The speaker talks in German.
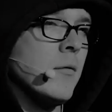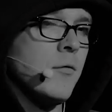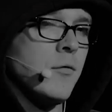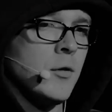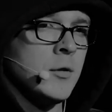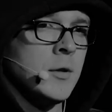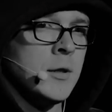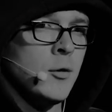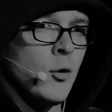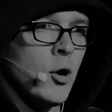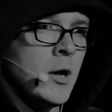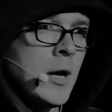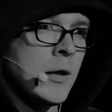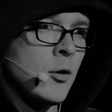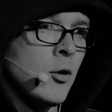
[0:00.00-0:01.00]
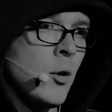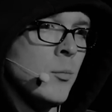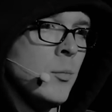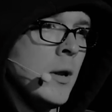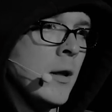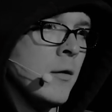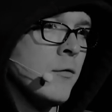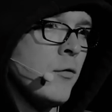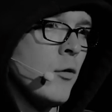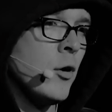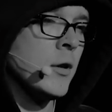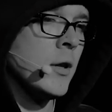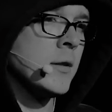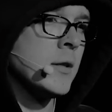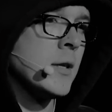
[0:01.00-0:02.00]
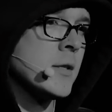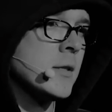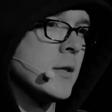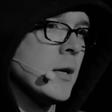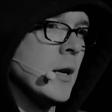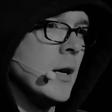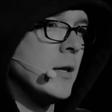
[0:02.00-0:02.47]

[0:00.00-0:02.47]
von den Neuankömmlingen fordern, dass